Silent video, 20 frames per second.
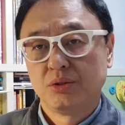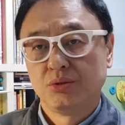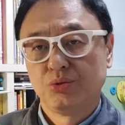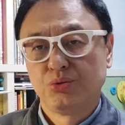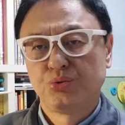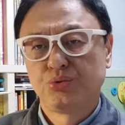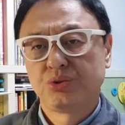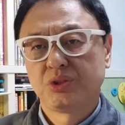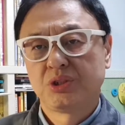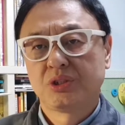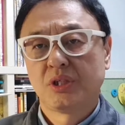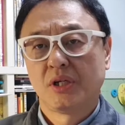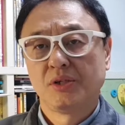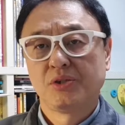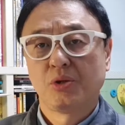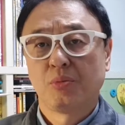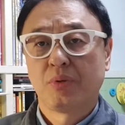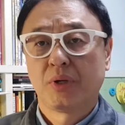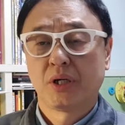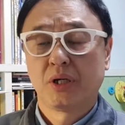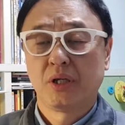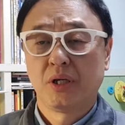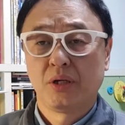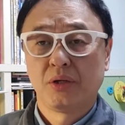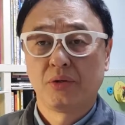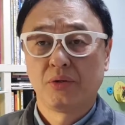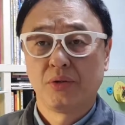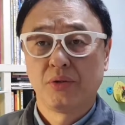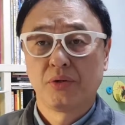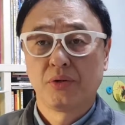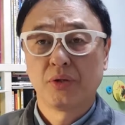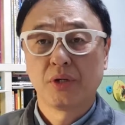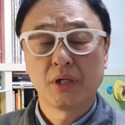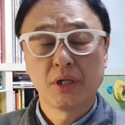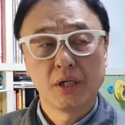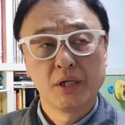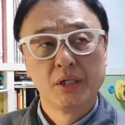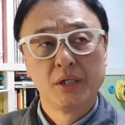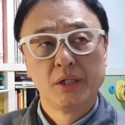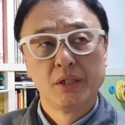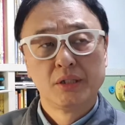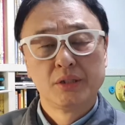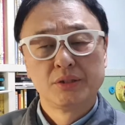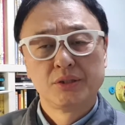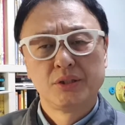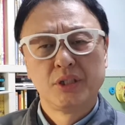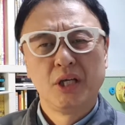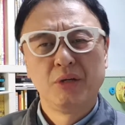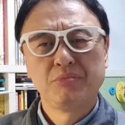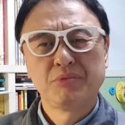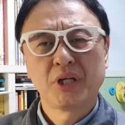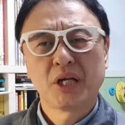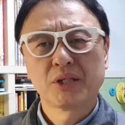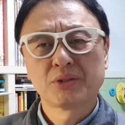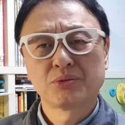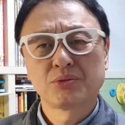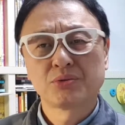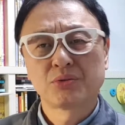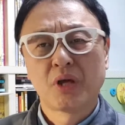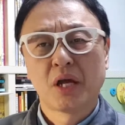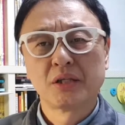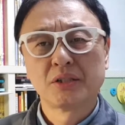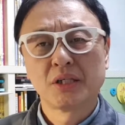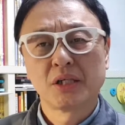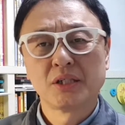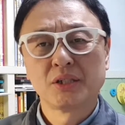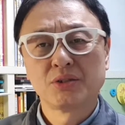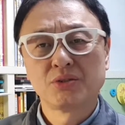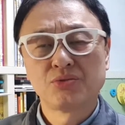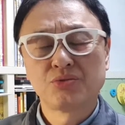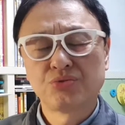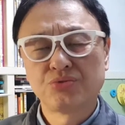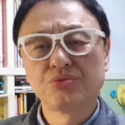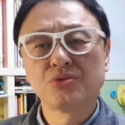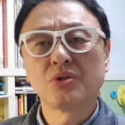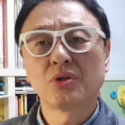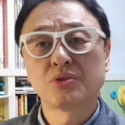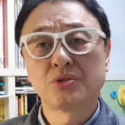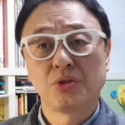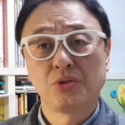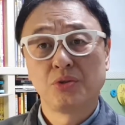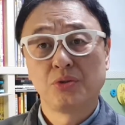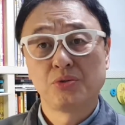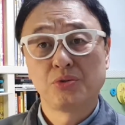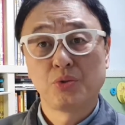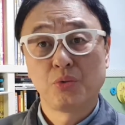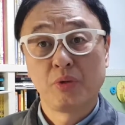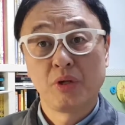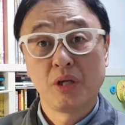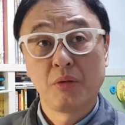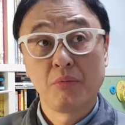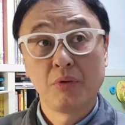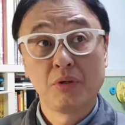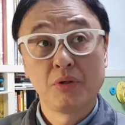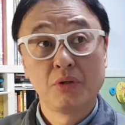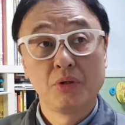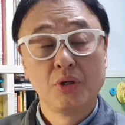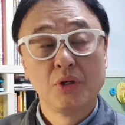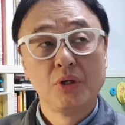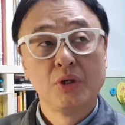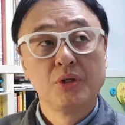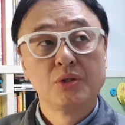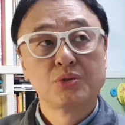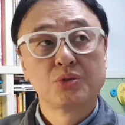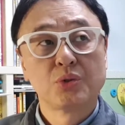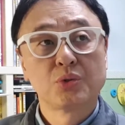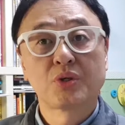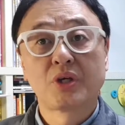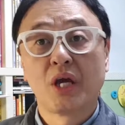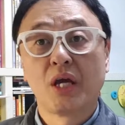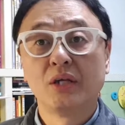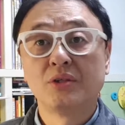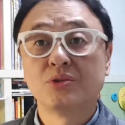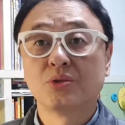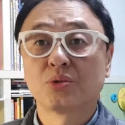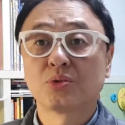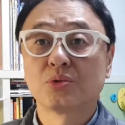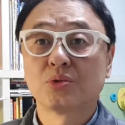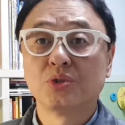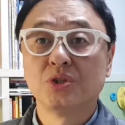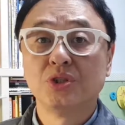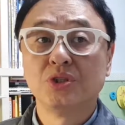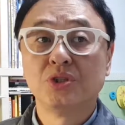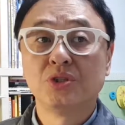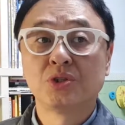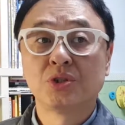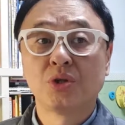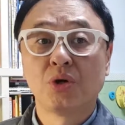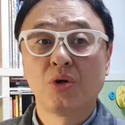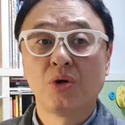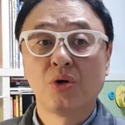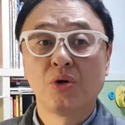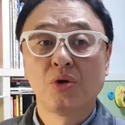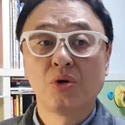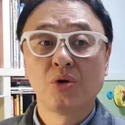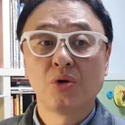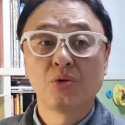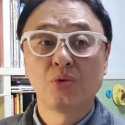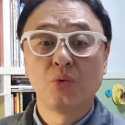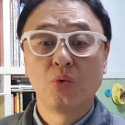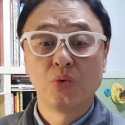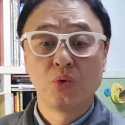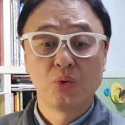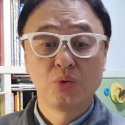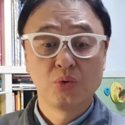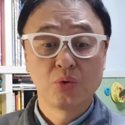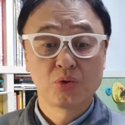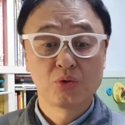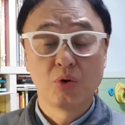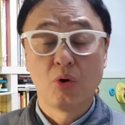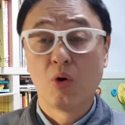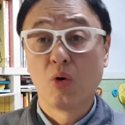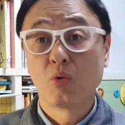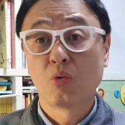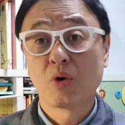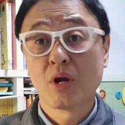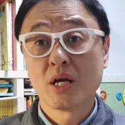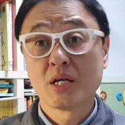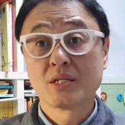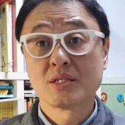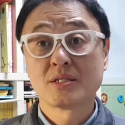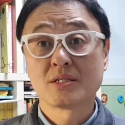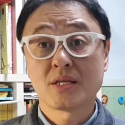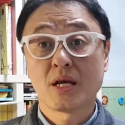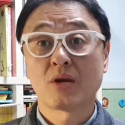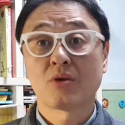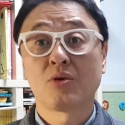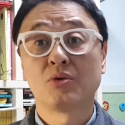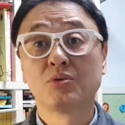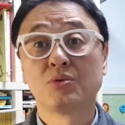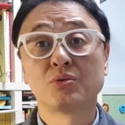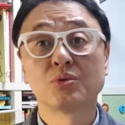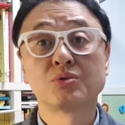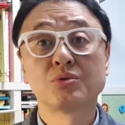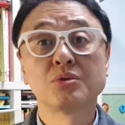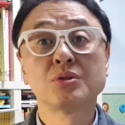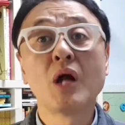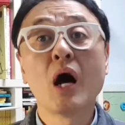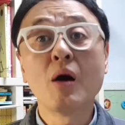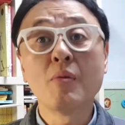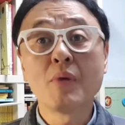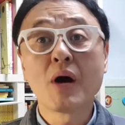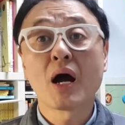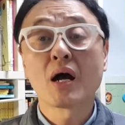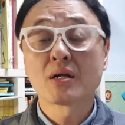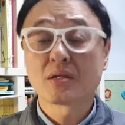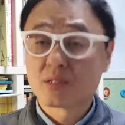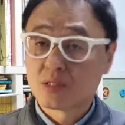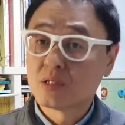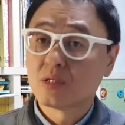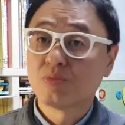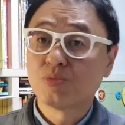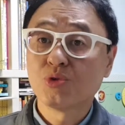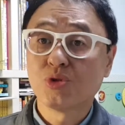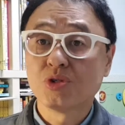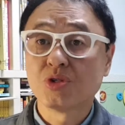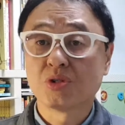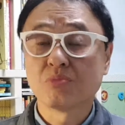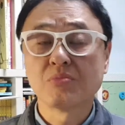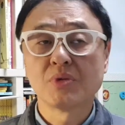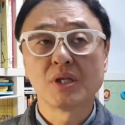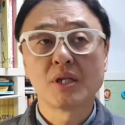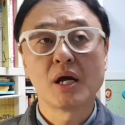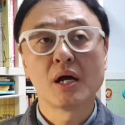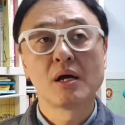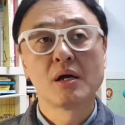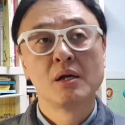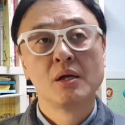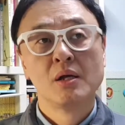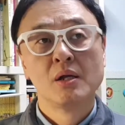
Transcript: 유수 기사를 접하게 된 거예요. 그러니까 제 입장에서도 굉장히 충격적이었죠. 왜냐면은 저도 개인적으로 2005년도 그 억울한 사건으로 트라우마가 지금도 있습니다.